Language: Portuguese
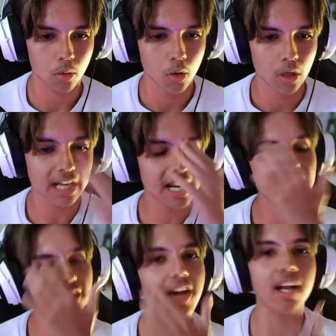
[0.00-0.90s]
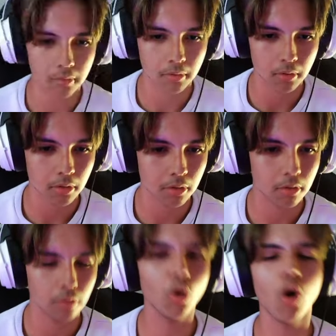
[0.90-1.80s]
Caraca, velho.
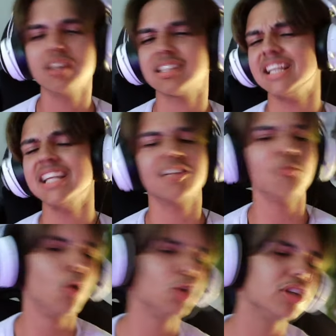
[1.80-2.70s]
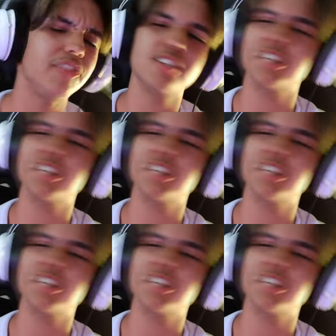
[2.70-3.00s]
Nossa, gente, tá muito difícil.